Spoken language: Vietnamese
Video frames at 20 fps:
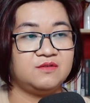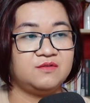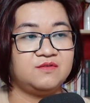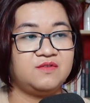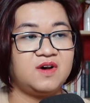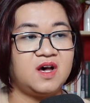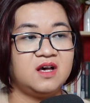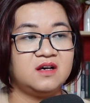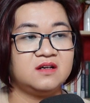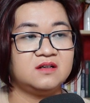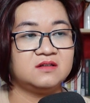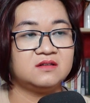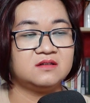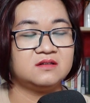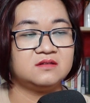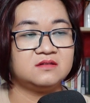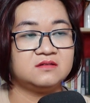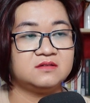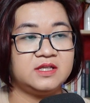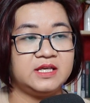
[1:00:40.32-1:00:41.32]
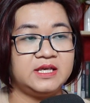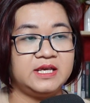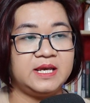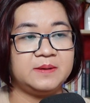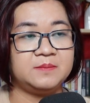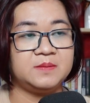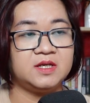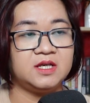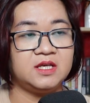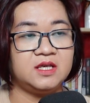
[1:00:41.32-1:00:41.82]
Vâng, thì
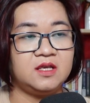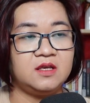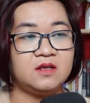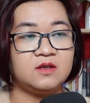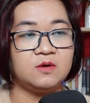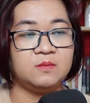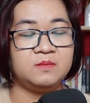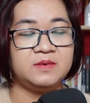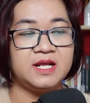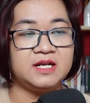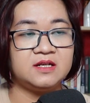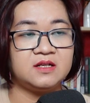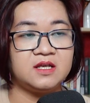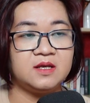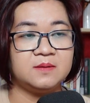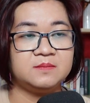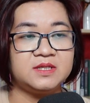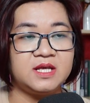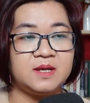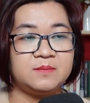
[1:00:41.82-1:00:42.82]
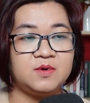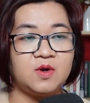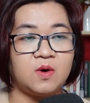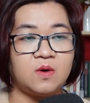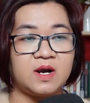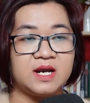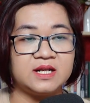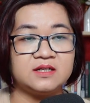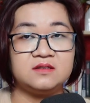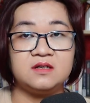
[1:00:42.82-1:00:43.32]
em nghĩ cũng nên kiếm thêm đồ
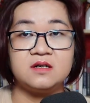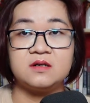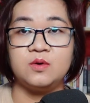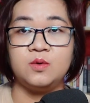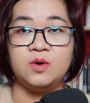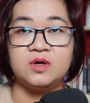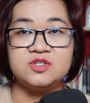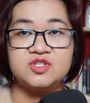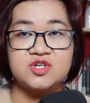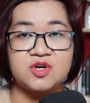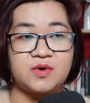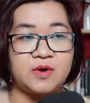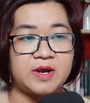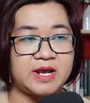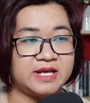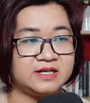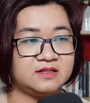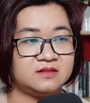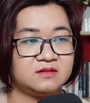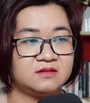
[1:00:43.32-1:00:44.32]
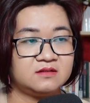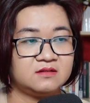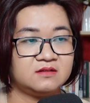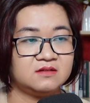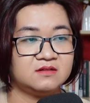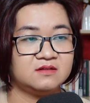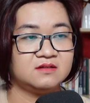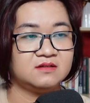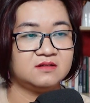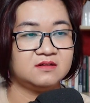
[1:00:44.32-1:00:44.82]
ăn thức uống cho đoàn.
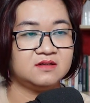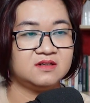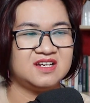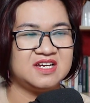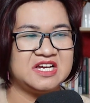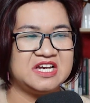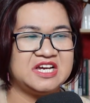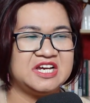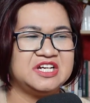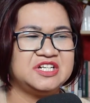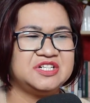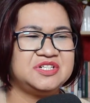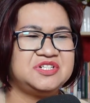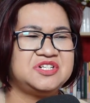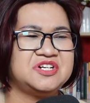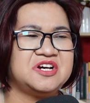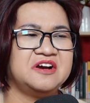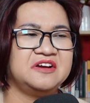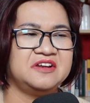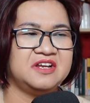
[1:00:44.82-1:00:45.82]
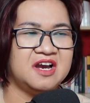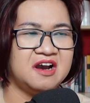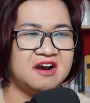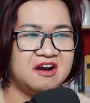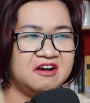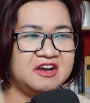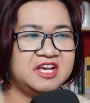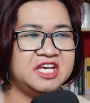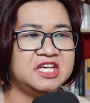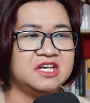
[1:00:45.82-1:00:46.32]
Trời
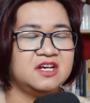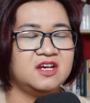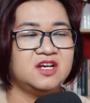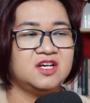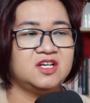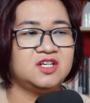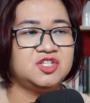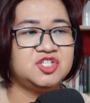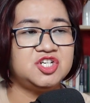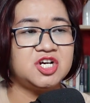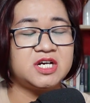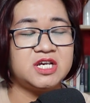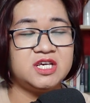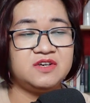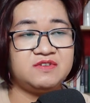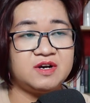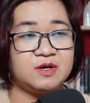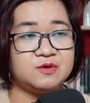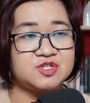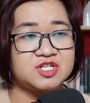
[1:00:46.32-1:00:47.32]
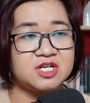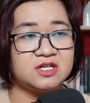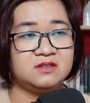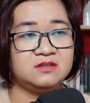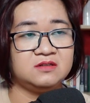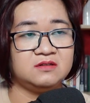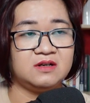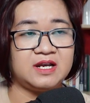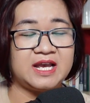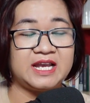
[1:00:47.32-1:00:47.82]
ơi, trước khi vào
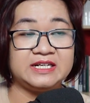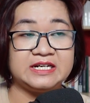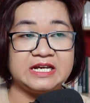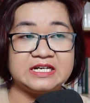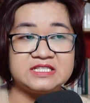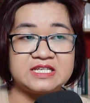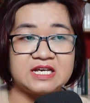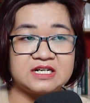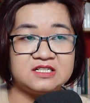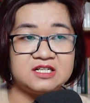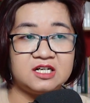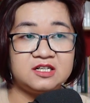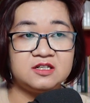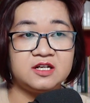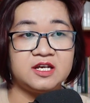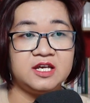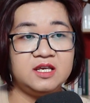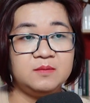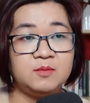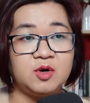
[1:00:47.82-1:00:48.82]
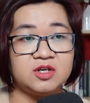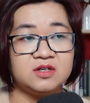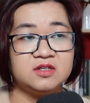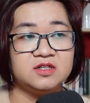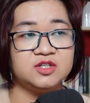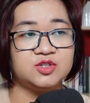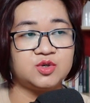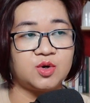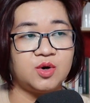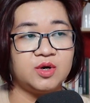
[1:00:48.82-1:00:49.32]
rừng anh đã dặn rất kỹ mọi
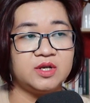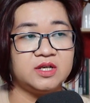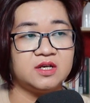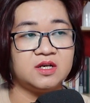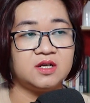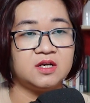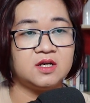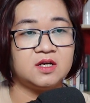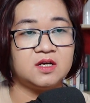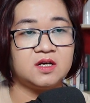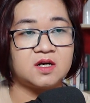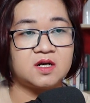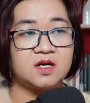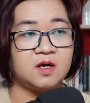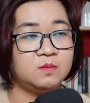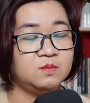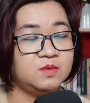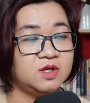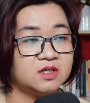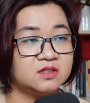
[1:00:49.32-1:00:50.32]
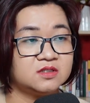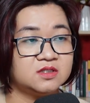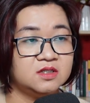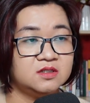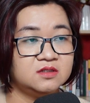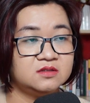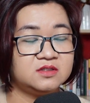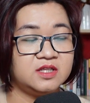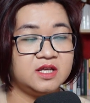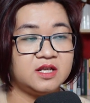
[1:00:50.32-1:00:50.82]
người rồi, không được
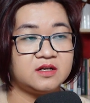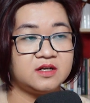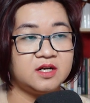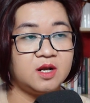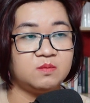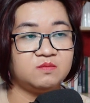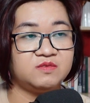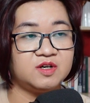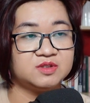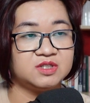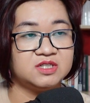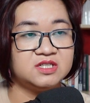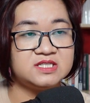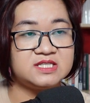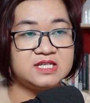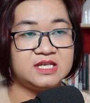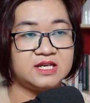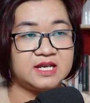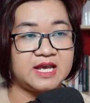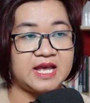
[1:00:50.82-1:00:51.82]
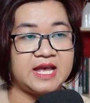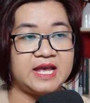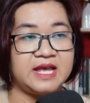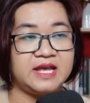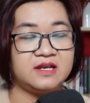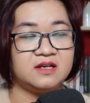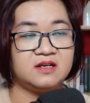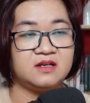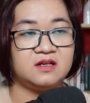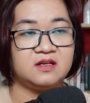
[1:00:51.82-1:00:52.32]
tự tiện động vào thứ gì
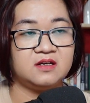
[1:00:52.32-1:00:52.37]
cả.